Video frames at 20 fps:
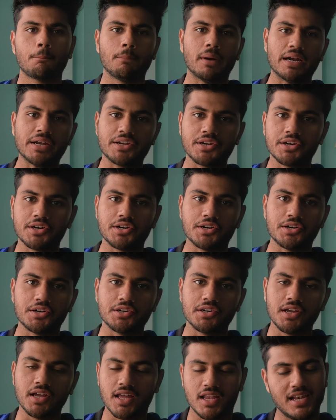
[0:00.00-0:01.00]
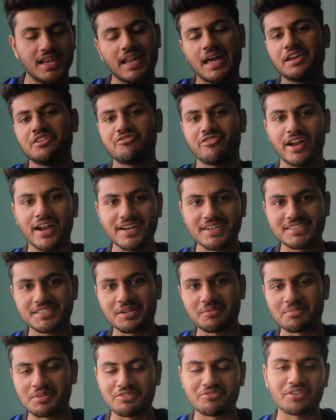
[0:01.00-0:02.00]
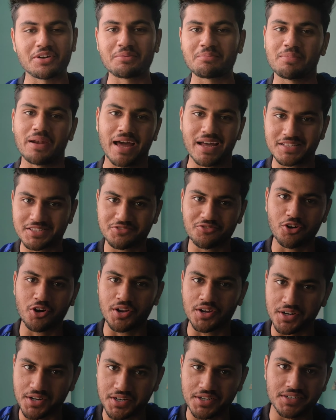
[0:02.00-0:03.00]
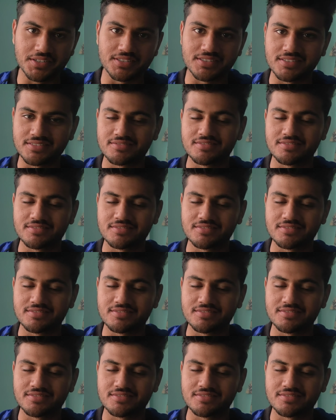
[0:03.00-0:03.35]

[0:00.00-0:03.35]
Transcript: बट लाइफ हैड सम डिफरेंट प्लान्स फॉर हर